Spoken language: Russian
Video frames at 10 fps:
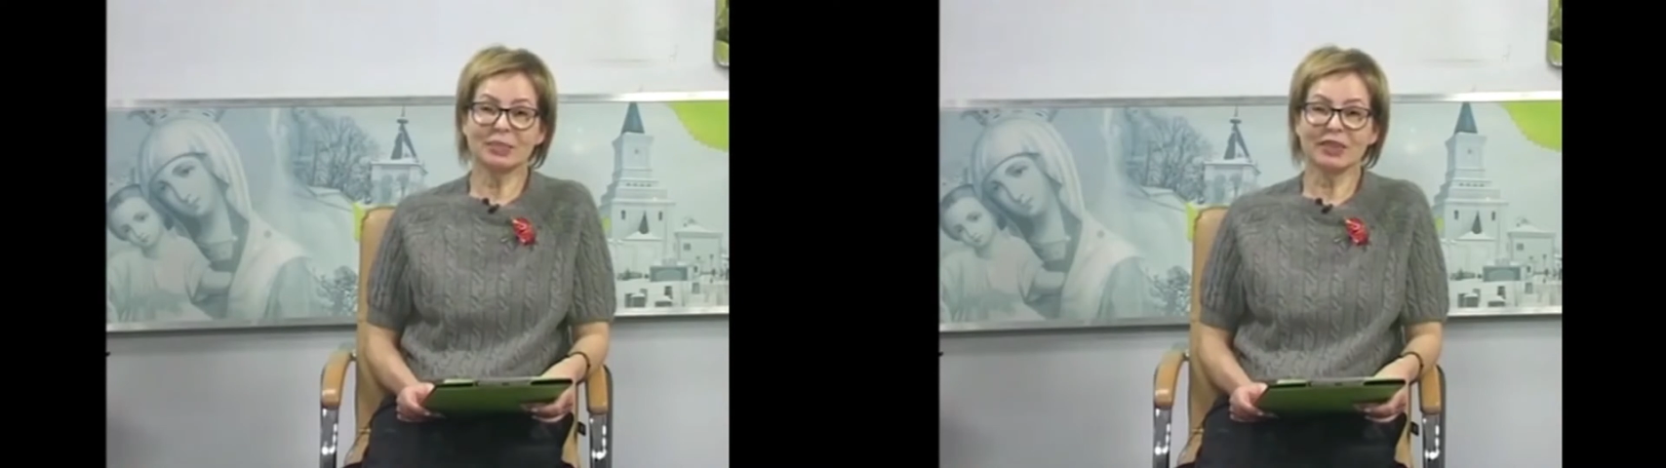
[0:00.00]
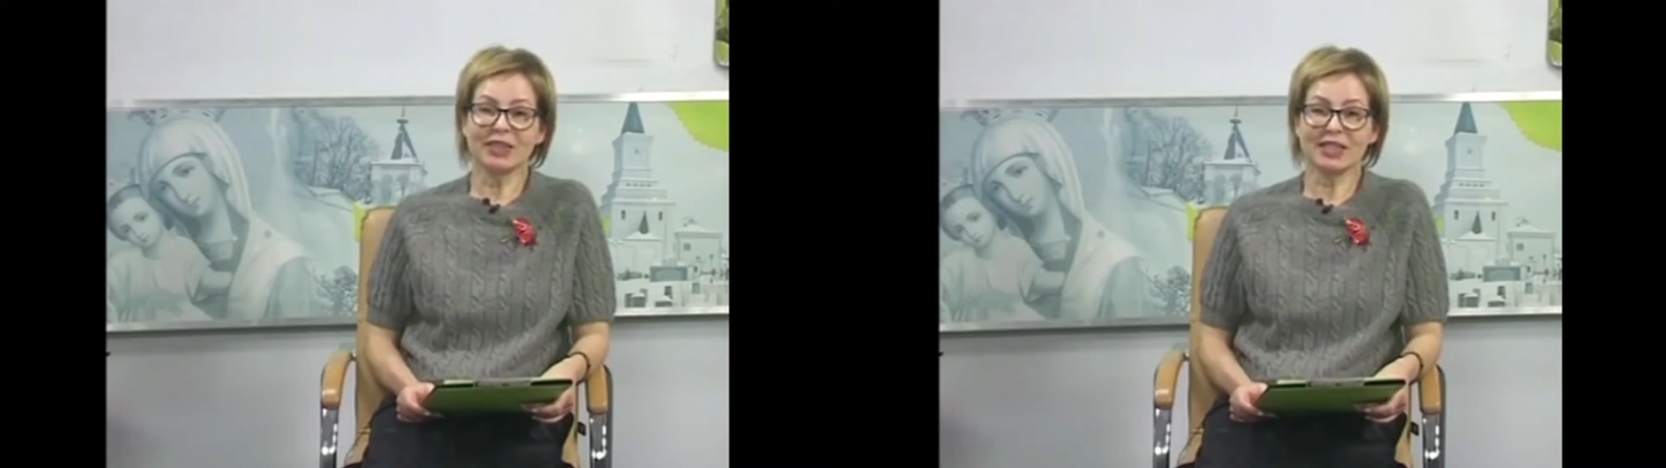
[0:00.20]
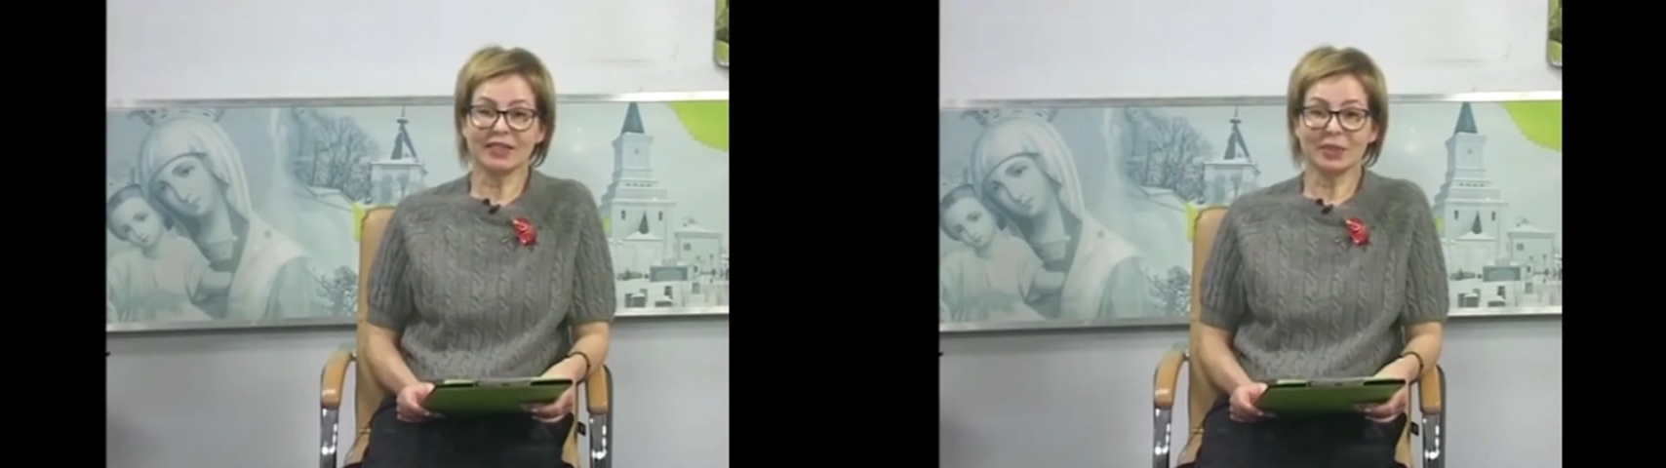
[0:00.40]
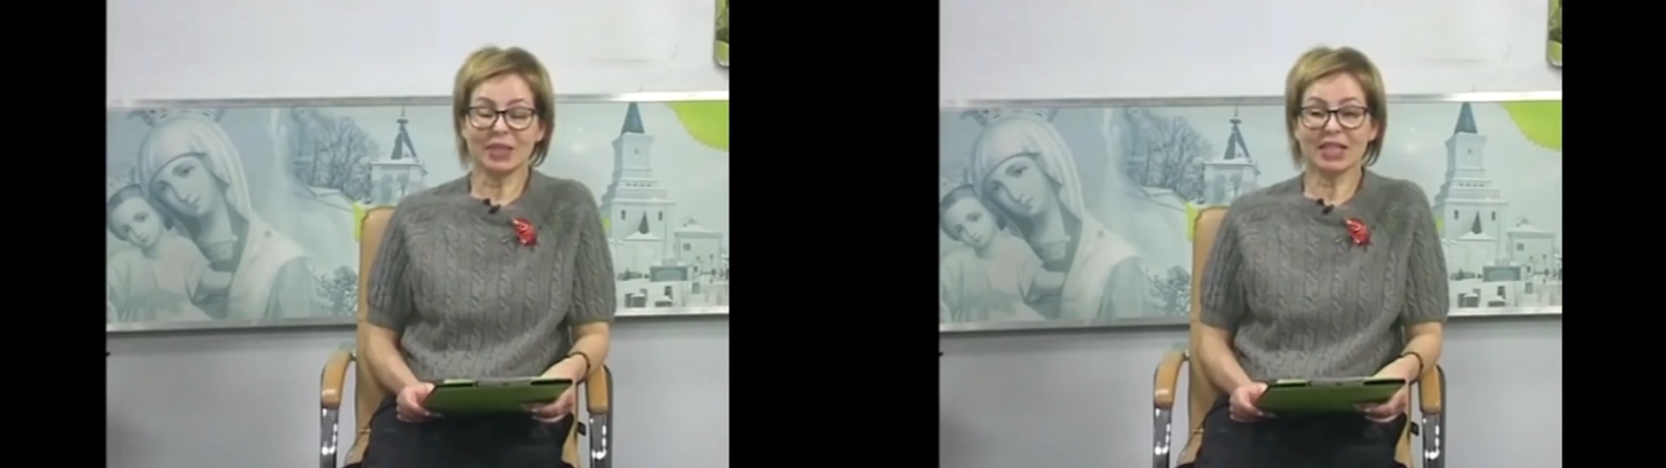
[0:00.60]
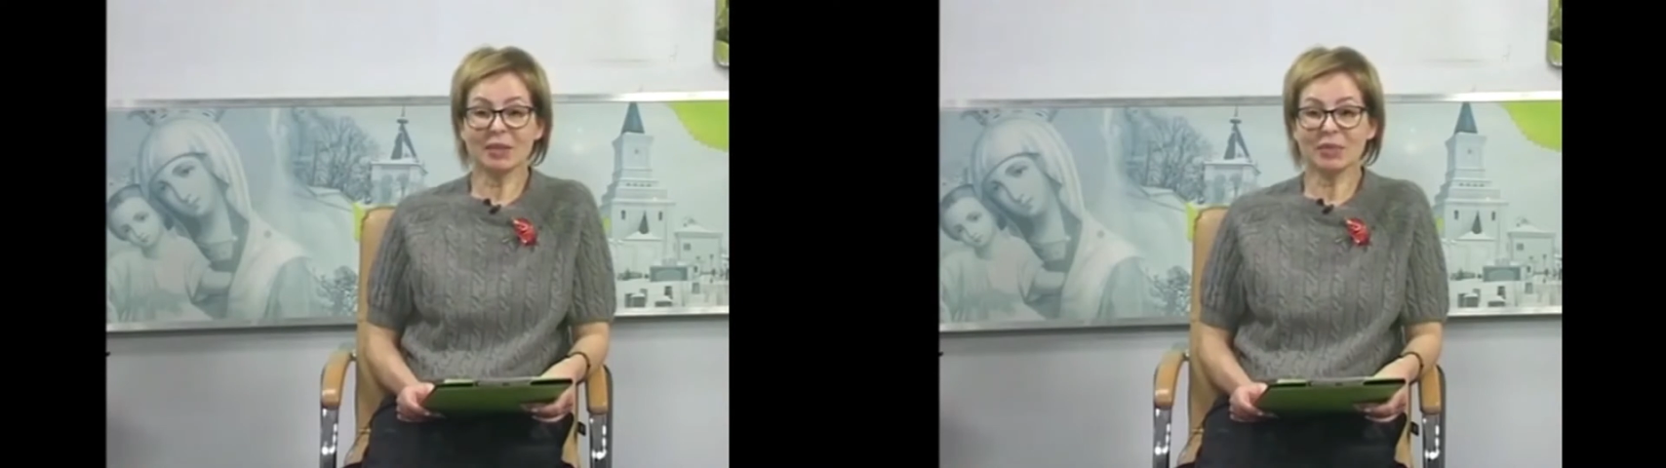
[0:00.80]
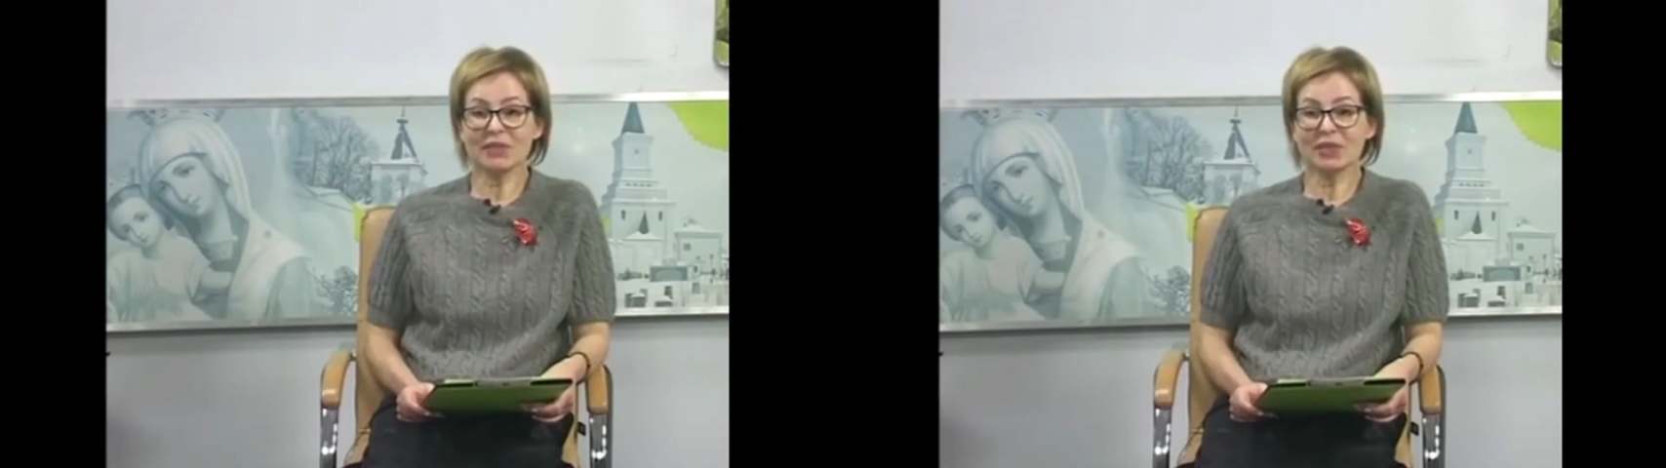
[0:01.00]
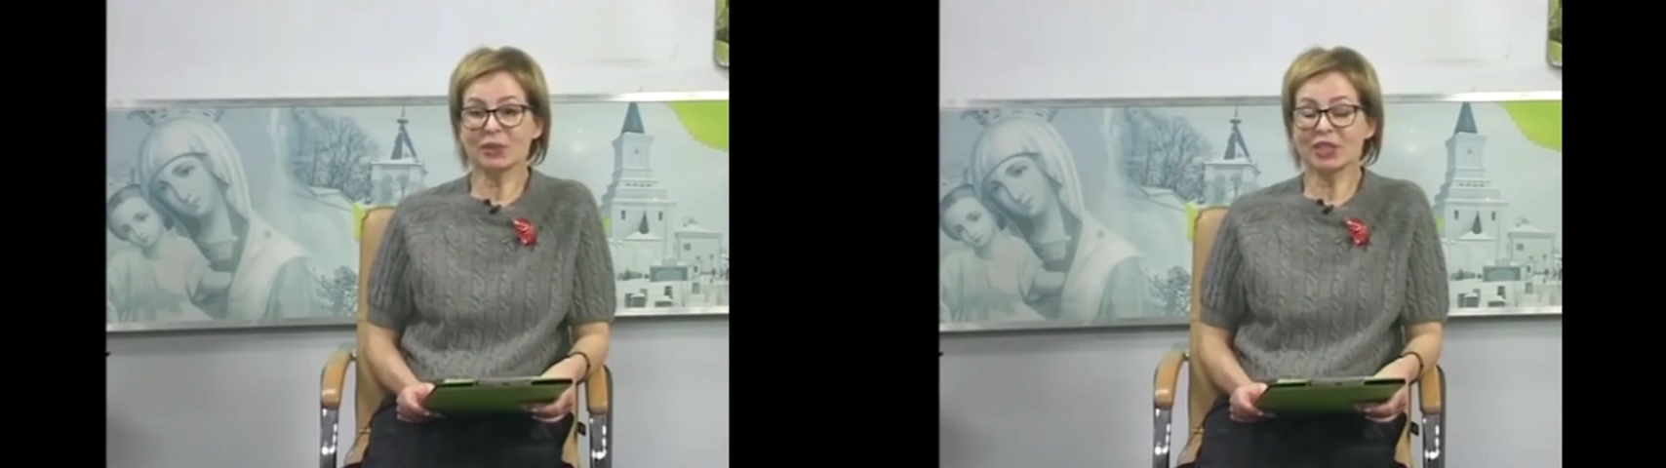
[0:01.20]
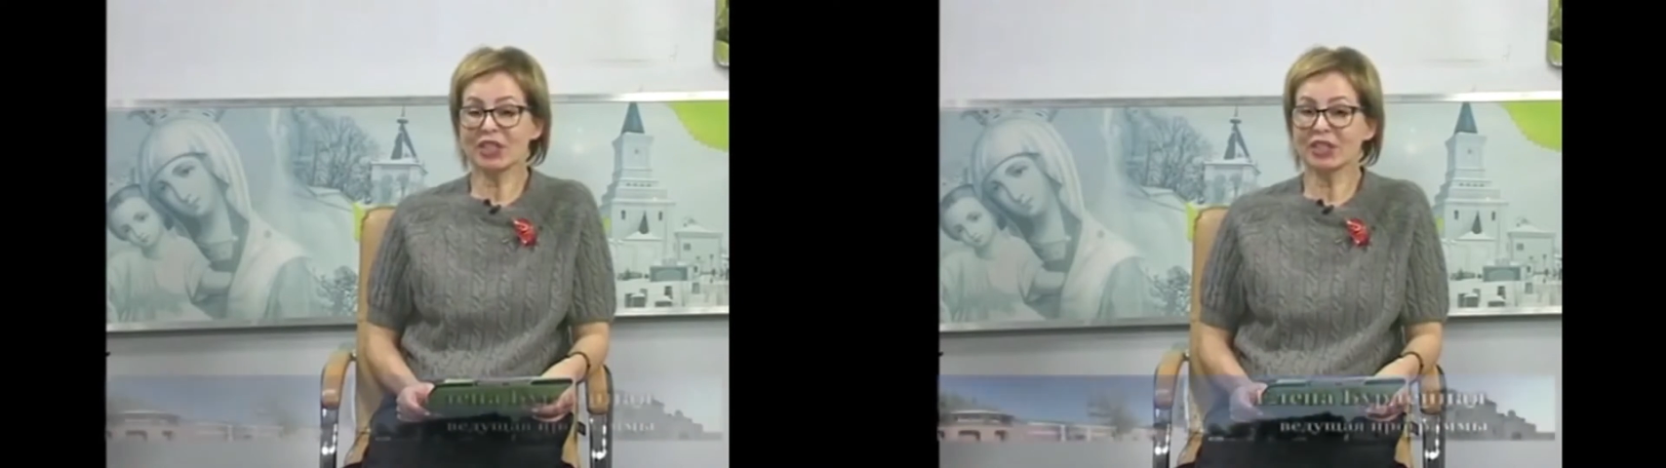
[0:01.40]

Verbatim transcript: Православная программа «Свету Гриши»